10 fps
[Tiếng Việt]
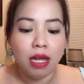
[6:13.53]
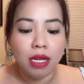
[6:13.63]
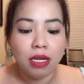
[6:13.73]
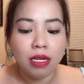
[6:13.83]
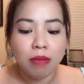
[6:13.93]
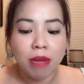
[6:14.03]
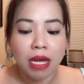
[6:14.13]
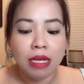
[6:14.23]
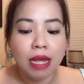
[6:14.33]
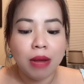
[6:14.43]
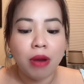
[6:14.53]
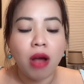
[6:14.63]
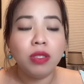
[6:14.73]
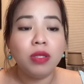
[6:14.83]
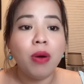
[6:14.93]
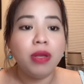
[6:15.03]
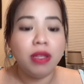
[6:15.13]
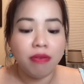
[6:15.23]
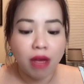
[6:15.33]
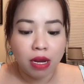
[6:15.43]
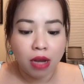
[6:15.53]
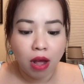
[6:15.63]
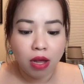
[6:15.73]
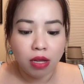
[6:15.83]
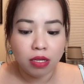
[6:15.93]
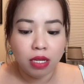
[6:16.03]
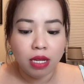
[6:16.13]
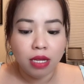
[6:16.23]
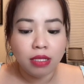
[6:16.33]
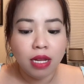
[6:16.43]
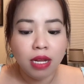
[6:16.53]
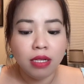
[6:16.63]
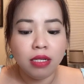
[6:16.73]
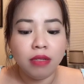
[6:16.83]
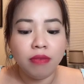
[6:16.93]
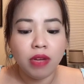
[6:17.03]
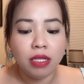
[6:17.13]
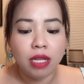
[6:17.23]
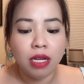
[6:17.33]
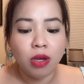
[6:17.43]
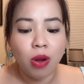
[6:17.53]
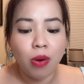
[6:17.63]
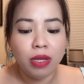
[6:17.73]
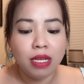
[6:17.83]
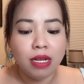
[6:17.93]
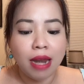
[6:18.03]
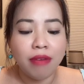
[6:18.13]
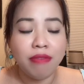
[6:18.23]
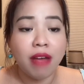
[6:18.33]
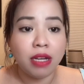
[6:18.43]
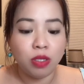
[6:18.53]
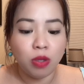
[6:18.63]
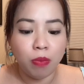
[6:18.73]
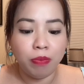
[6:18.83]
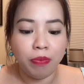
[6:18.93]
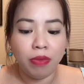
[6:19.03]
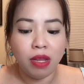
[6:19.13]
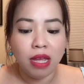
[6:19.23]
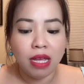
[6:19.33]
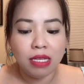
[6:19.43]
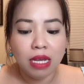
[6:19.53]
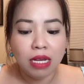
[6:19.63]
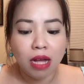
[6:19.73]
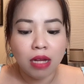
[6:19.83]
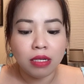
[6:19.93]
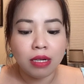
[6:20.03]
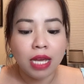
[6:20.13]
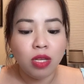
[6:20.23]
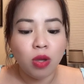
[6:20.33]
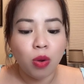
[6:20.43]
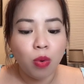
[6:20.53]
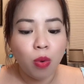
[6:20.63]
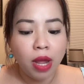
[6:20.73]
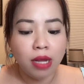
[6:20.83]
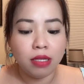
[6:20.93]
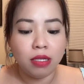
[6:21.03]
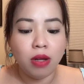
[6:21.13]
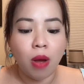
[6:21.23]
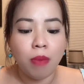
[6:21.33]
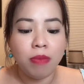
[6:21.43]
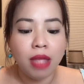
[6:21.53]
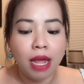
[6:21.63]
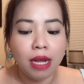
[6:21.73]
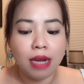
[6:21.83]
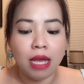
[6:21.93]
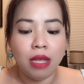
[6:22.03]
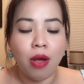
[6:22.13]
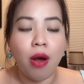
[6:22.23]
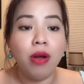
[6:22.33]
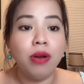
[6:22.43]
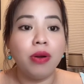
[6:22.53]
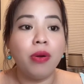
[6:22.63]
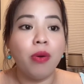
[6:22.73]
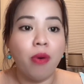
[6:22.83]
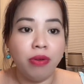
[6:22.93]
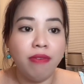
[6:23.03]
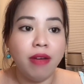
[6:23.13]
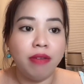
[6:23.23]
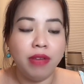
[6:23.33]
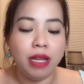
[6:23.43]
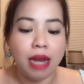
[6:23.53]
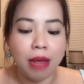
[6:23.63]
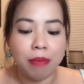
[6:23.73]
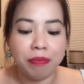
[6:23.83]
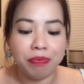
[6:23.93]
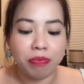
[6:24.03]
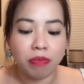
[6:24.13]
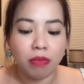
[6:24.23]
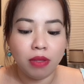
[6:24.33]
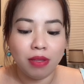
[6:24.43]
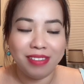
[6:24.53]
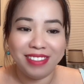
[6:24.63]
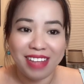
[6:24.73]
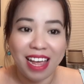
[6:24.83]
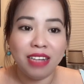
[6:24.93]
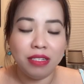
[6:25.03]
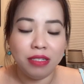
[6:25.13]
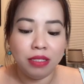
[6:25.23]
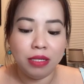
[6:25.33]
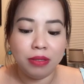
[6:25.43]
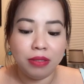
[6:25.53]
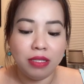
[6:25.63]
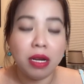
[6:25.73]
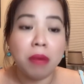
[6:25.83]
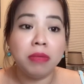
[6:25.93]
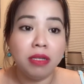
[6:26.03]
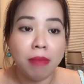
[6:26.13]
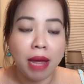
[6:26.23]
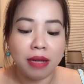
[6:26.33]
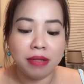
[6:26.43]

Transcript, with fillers: nước mỹ chào đón tôi như vậy đó thiên đường với tiền đôi như lá vàng rụng chỉ cần lấy chổi quét gom nhét đầy giỏ rồi gửi về việt nam anh cười trong nước mắt